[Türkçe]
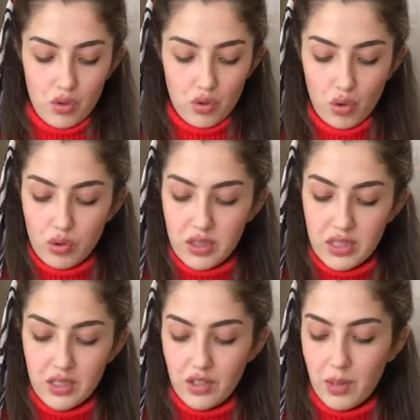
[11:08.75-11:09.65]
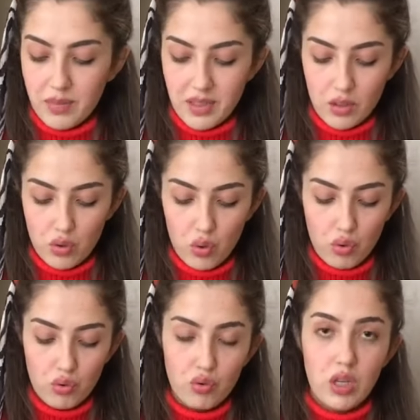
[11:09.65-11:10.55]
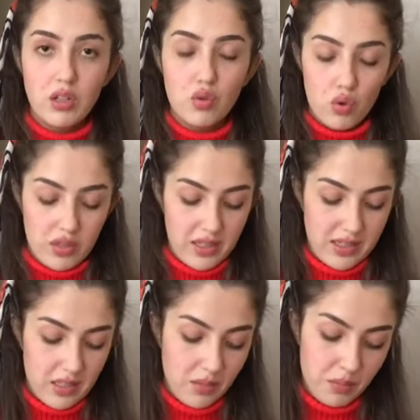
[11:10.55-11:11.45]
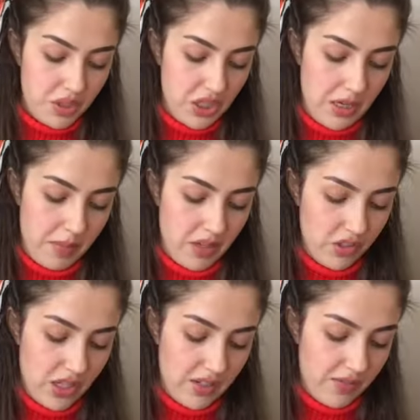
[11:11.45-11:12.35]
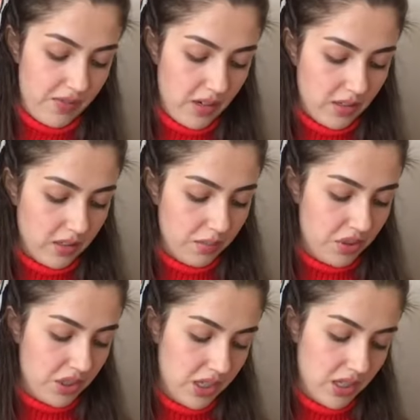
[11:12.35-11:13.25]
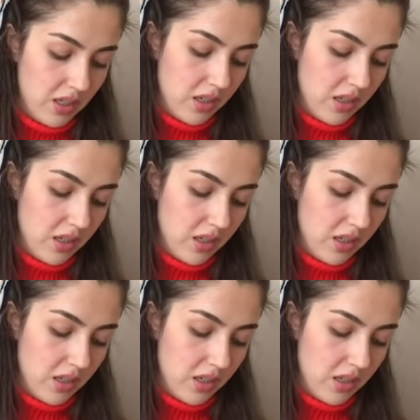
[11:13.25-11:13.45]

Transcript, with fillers: göstereceğim size. Çok güzel, çok tasarım bir şey bence. Yani farklı bir şey.